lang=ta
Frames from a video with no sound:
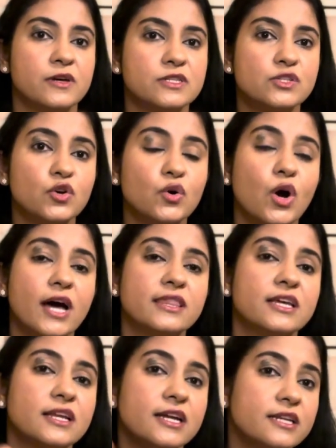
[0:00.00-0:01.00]
ஸோ அந்த
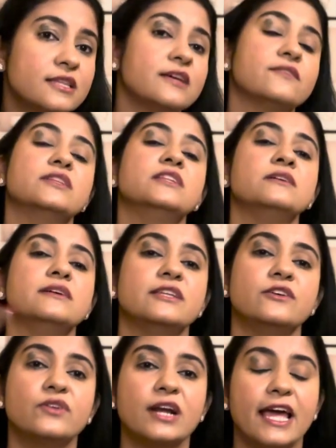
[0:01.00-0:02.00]
இடத்துல வந்து
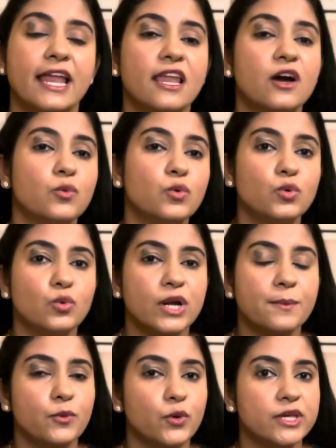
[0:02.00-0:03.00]
இவங்களை எல்லாம் ஊர்
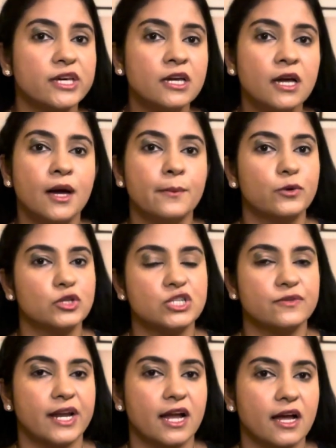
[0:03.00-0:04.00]
ஊராக போய்
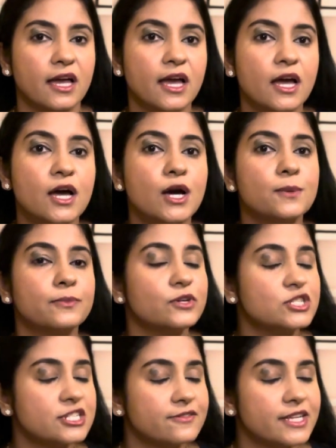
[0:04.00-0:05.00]
பிடிச்சிட்டு வராங்க
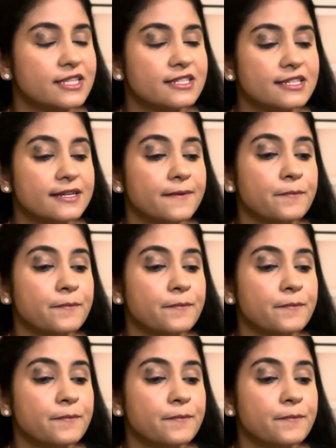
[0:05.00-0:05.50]
பிடிச்சிட்டு வந்துட்டு